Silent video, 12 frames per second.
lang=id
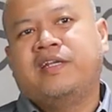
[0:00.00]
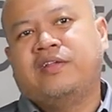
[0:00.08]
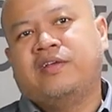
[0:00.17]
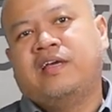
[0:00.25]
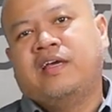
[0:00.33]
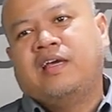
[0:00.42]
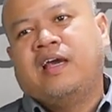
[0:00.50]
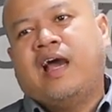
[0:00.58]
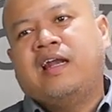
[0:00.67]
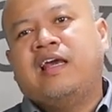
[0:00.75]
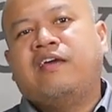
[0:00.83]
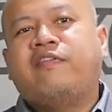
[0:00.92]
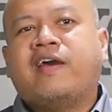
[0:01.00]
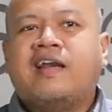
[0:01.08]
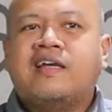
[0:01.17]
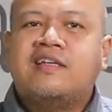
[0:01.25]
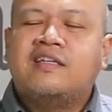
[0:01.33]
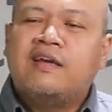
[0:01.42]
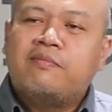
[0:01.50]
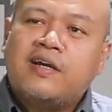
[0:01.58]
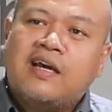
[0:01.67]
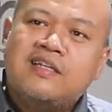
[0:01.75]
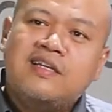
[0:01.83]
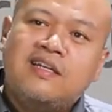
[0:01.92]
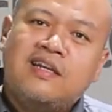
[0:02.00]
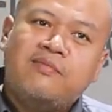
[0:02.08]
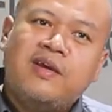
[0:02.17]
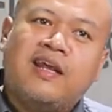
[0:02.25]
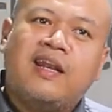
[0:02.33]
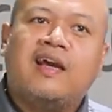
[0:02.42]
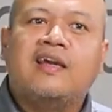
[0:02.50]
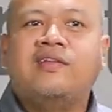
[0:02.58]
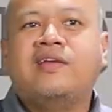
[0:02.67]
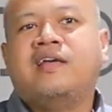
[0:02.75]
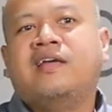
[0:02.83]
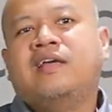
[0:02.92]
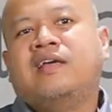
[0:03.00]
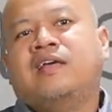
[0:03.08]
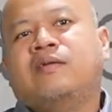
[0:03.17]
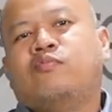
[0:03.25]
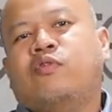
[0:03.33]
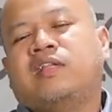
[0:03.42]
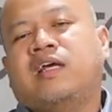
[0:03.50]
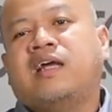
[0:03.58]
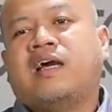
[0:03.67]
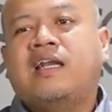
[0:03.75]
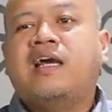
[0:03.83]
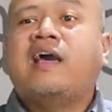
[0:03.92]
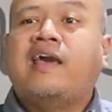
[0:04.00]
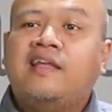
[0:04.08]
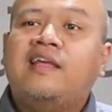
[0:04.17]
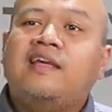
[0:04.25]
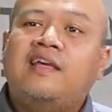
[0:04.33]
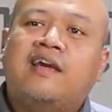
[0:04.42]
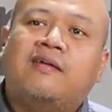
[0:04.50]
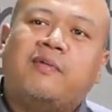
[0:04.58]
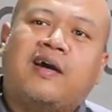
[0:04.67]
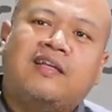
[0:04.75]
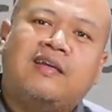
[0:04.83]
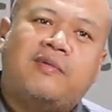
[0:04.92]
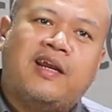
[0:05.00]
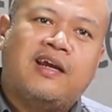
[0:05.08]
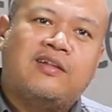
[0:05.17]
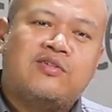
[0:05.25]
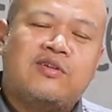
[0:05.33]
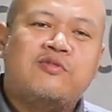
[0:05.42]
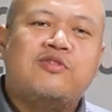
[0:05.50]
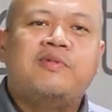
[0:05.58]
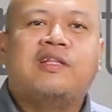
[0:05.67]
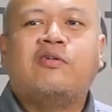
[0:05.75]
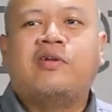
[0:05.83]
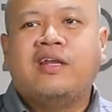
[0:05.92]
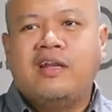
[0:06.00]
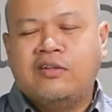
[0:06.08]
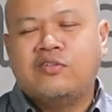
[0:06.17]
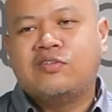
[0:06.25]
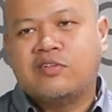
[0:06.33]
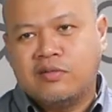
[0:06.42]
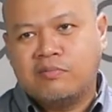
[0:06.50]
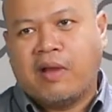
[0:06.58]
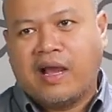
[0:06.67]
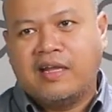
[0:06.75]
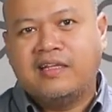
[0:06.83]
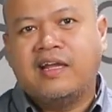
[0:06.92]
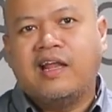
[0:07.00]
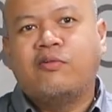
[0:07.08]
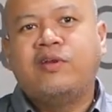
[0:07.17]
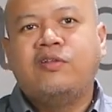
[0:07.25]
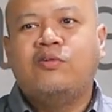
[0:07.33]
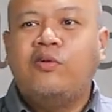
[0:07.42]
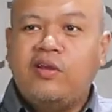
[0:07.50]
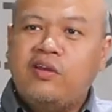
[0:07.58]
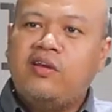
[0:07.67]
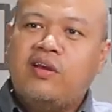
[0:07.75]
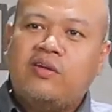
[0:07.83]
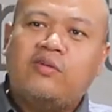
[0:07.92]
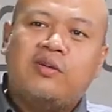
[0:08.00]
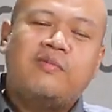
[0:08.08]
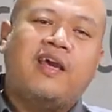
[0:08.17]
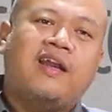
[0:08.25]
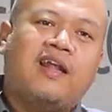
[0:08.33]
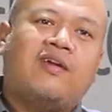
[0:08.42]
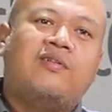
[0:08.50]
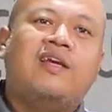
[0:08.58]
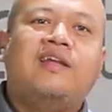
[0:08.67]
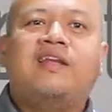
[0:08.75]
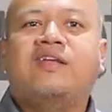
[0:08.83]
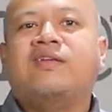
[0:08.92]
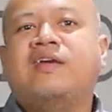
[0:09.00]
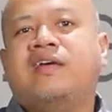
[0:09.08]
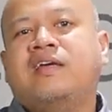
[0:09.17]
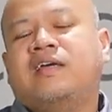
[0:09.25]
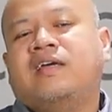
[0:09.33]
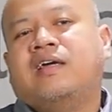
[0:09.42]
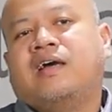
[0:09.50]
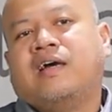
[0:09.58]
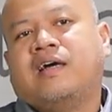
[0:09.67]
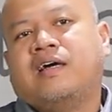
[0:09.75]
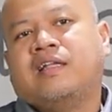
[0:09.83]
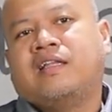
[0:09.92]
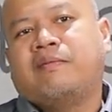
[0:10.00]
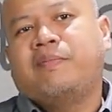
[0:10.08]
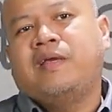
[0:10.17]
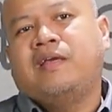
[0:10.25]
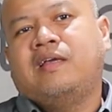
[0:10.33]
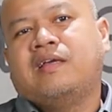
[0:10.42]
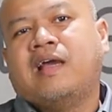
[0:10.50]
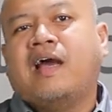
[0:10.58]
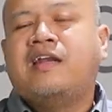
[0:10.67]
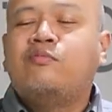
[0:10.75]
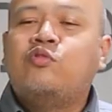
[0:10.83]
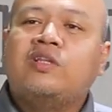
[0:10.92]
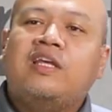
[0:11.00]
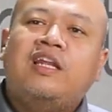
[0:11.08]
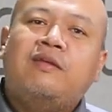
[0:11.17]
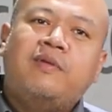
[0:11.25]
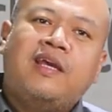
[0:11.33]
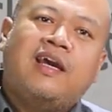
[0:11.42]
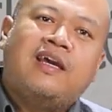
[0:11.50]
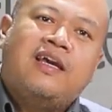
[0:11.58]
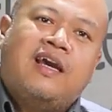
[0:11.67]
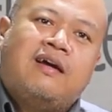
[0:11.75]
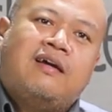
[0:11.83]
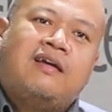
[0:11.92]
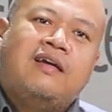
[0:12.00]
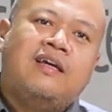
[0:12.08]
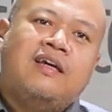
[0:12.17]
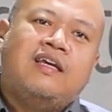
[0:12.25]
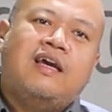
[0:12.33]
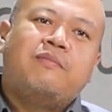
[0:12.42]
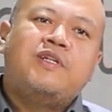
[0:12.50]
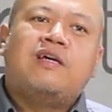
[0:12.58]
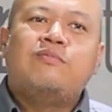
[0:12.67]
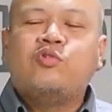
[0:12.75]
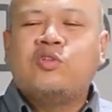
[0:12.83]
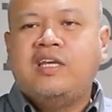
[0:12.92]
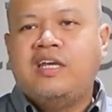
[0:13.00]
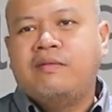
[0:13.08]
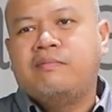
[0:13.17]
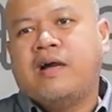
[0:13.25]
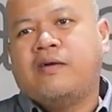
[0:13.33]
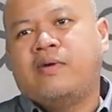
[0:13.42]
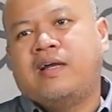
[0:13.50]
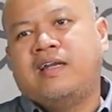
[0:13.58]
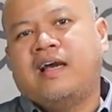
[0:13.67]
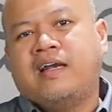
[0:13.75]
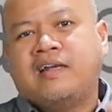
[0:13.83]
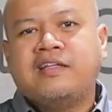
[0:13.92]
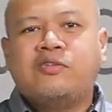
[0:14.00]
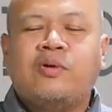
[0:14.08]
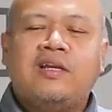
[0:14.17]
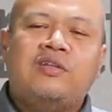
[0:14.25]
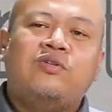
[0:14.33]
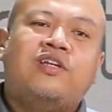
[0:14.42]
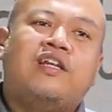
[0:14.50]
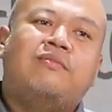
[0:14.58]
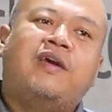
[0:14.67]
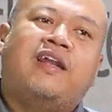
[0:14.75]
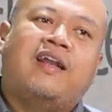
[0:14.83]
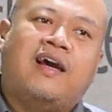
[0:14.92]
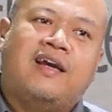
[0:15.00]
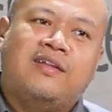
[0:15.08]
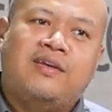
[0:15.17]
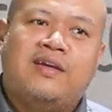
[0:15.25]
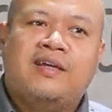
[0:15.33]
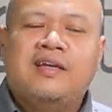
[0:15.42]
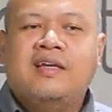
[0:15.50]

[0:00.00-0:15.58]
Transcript: gitu. Ya. Ada efek rasanya apakah jadi lebih enak gitu ya? Buat anak-anak kayaknya iya. Makanya mereka tuh habis itu minta Oreo dan terus makannya ngelakuin itu. Oh iya loh, lebih enak loh digini gitu ya. Uh, tapi nggak ada bukti ilmiah yang yang bisa buktiin bahwa dengan ritual itu jadi lebih enak gitu ya.